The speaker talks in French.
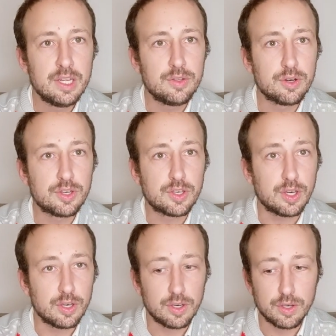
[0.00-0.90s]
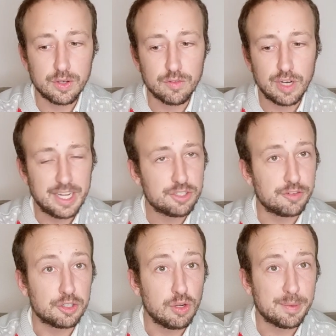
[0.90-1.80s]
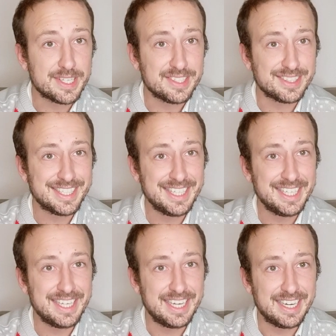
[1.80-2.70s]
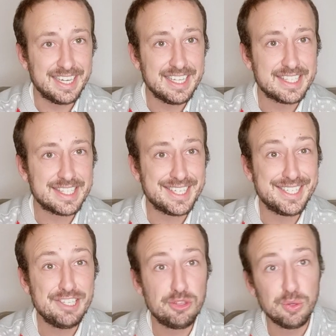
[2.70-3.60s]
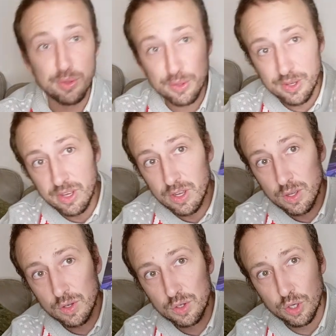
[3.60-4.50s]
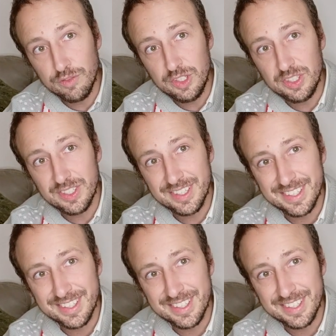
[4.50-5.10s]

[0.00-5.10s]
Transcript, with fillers: Donc euh, voilà, je vais te le présenter, il est là, il s'agit de Govi.